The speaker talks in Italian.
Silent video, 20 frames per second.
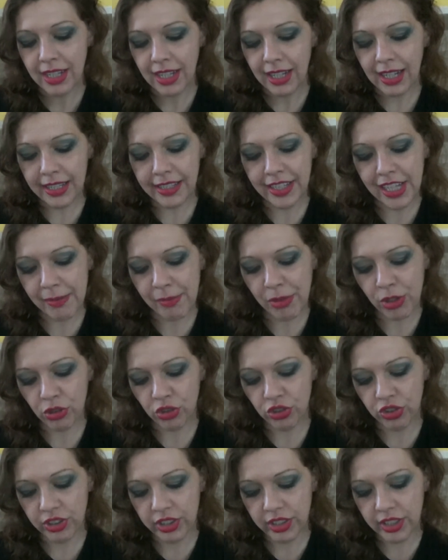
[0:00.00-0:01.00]
La chiamano
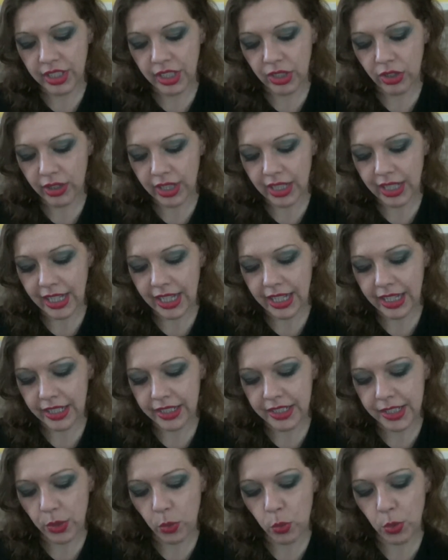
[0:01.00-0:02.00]
Stilo
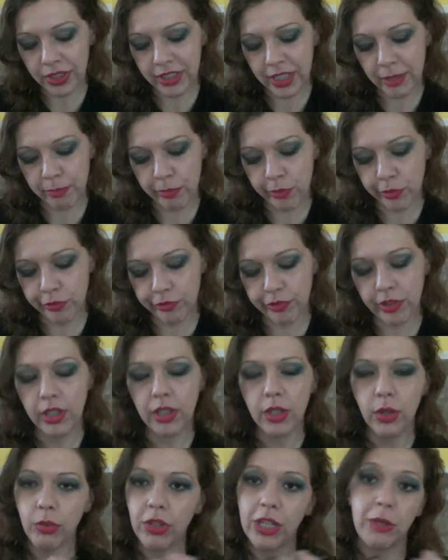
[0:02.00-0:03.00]
Regard Waterproof,
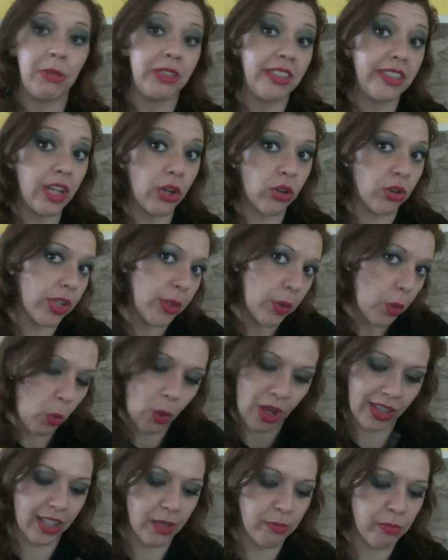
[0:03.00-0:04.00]
quindi matita occhi
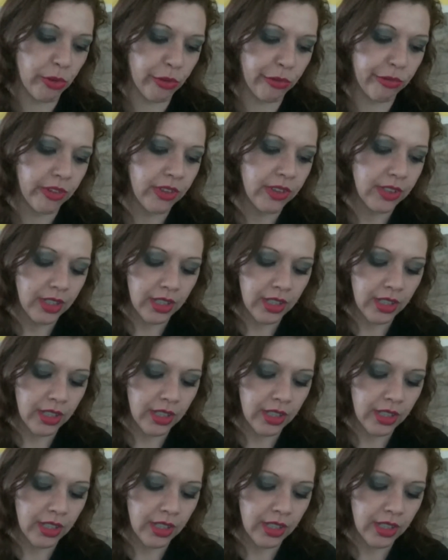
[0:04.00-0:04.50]
waterproof.